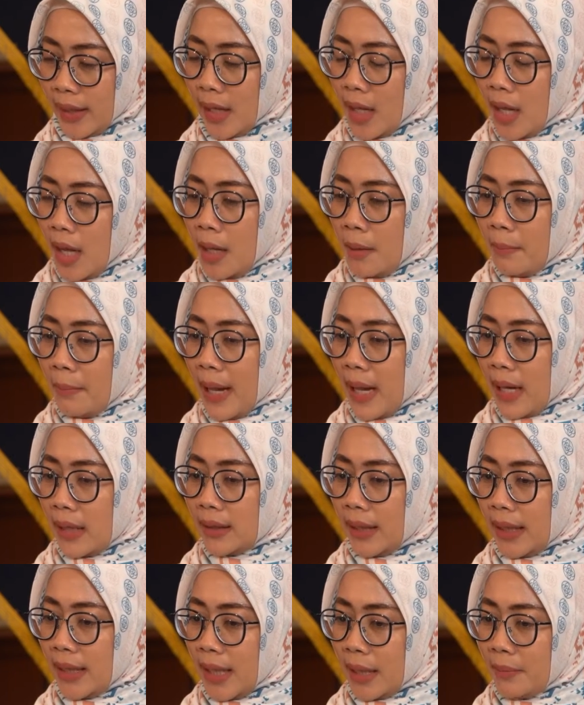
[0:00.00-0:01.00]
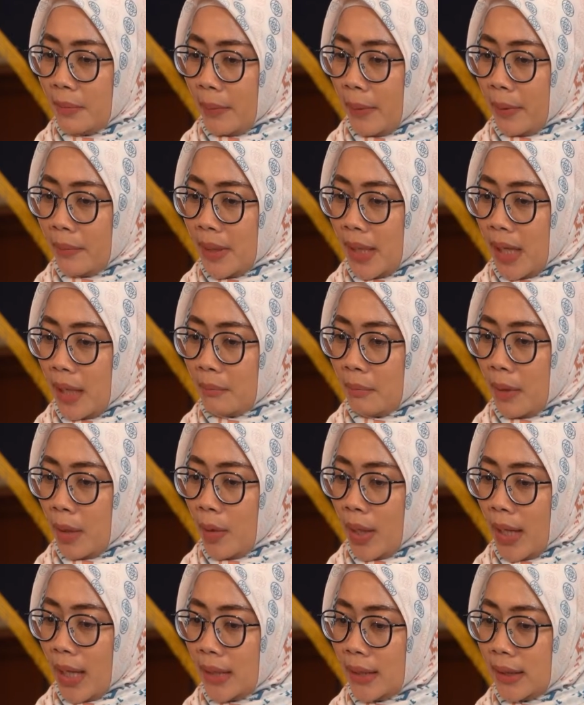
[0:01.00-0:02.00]
Oke, Pak, tadi kan Bapak
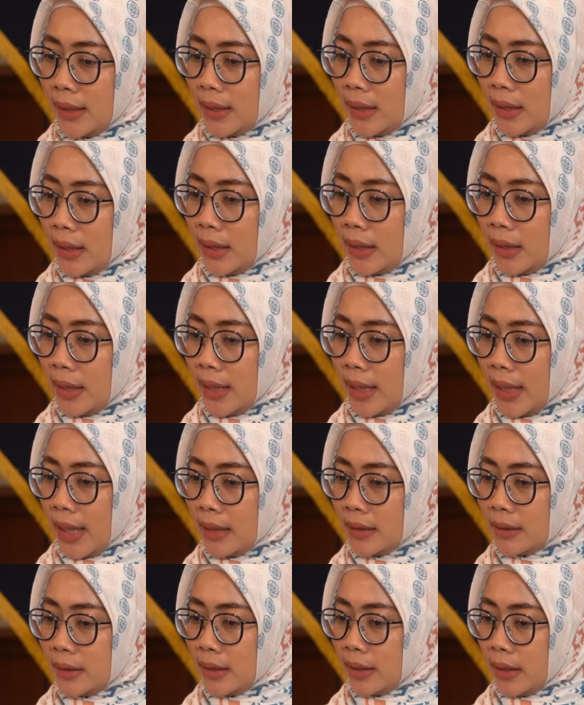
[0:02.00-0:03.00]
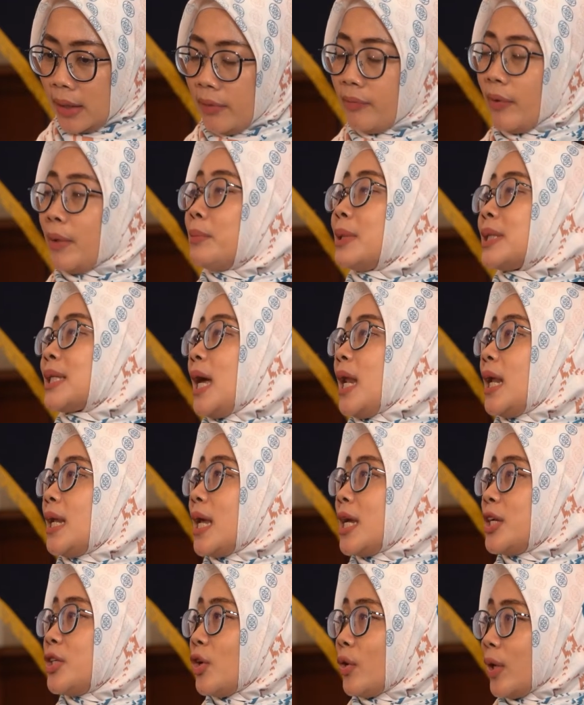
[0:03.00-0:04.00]
bilang bahwa kan uh, ini kan eh, event
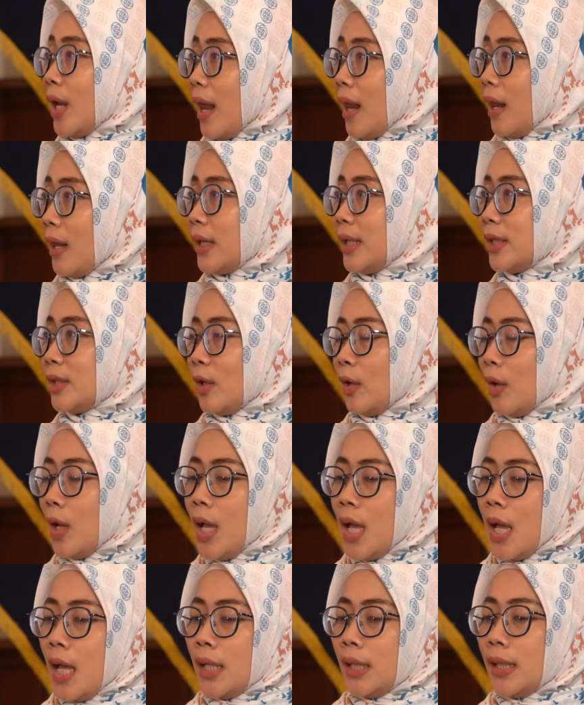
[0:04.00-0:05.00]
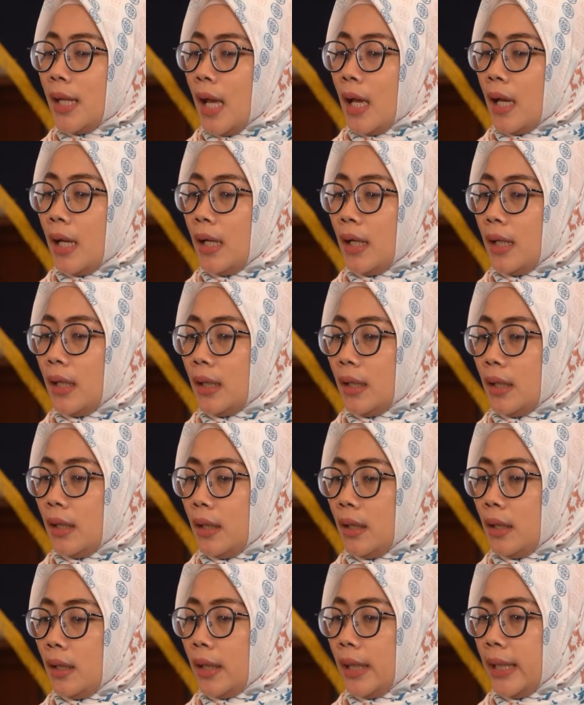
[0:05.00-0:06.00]
berskala nasional gitu loh. Hmm. Nah,
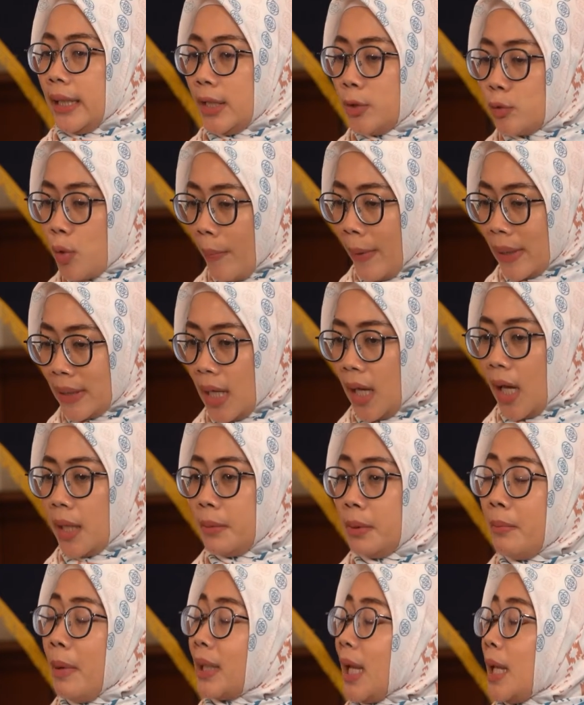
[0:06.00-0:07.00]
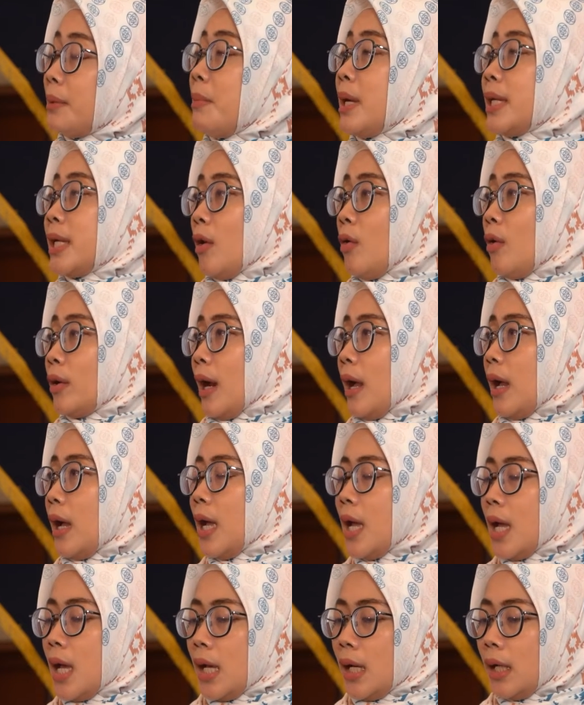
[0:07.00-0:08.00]
uh, ini juga pasti akan melibatkan banyak
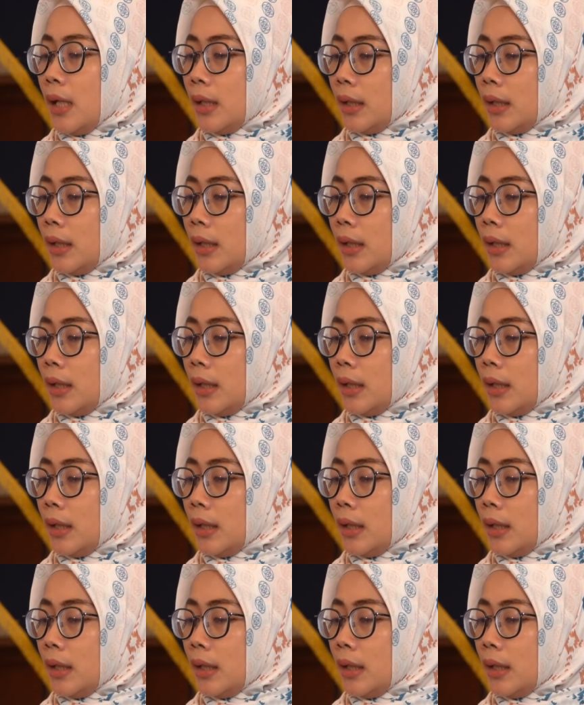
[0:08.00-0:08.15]
orang.